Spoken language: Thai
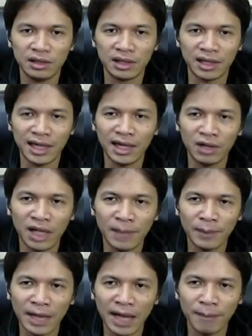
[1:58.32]
จากนั้นเราจะ
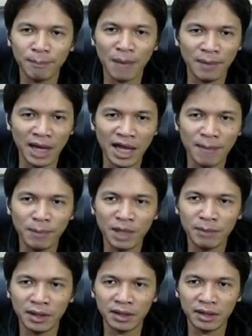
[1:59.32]
ทำการปรับให้แอปเปิล
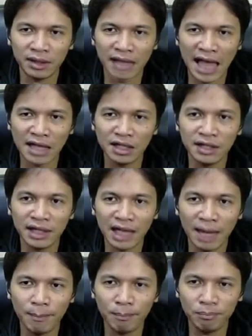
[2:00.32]
มันแดงขึ้นนะค
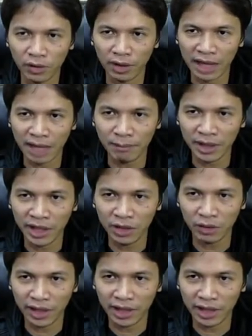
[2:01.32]
รับ โดยการไปที่ตรง